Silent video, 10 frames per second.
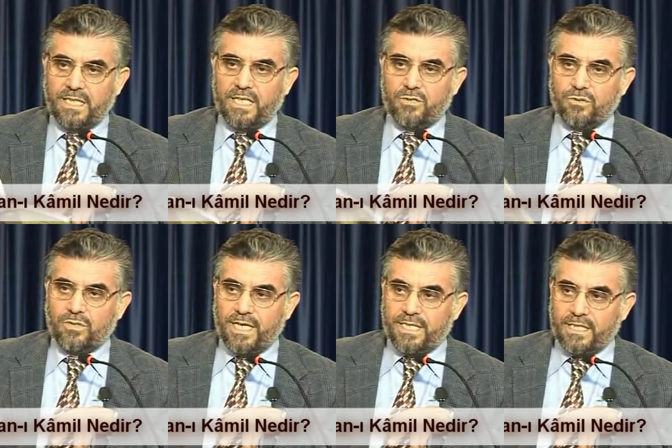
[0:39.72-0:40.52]
Yani şu
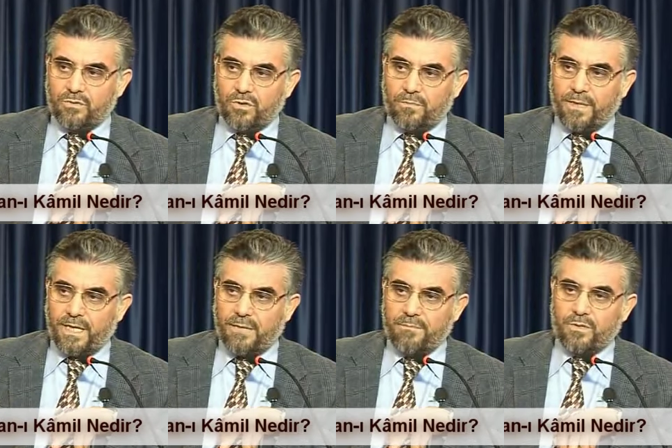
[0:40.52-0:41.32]
tarihte doğup
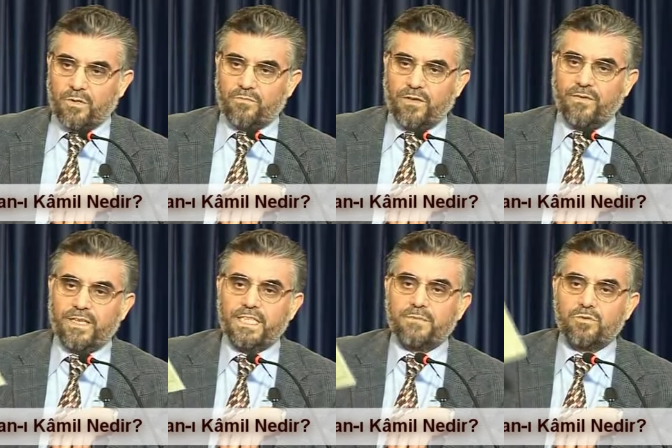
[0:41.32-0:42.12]
peygamber olup
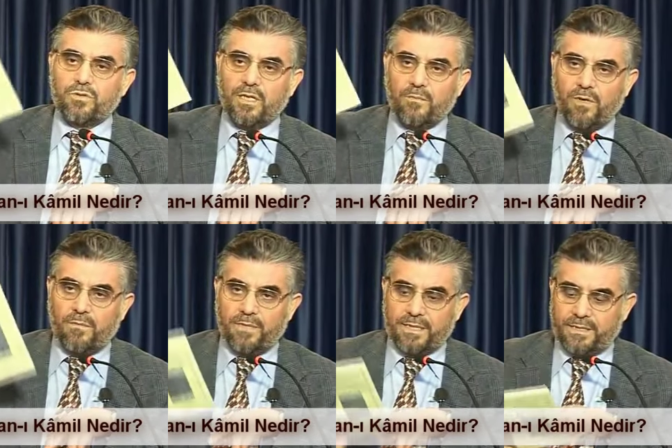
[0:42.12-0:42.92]
vefat etmiş olan
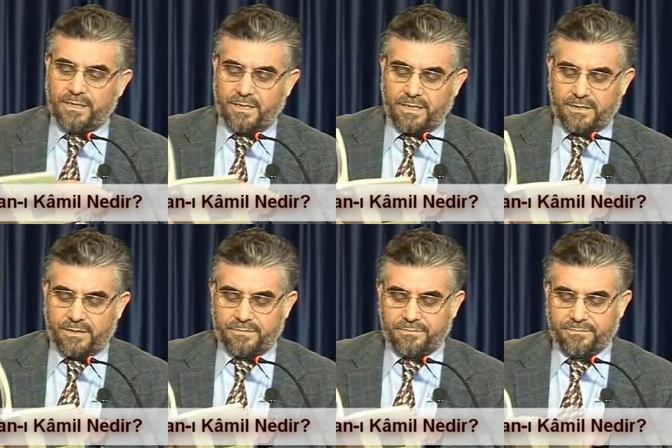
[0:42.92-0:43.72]
Muhammed değil
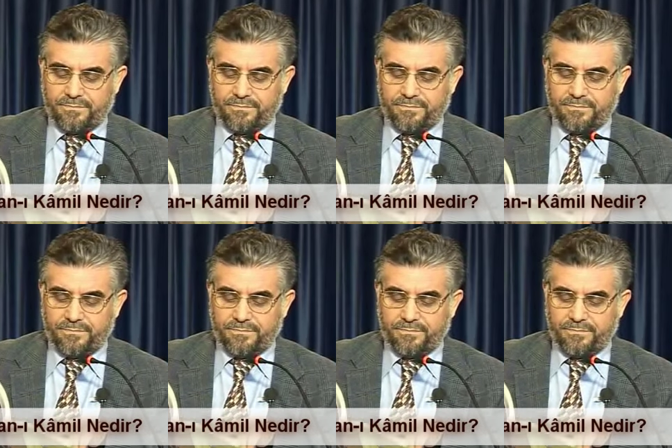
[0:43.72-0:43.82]
haşa.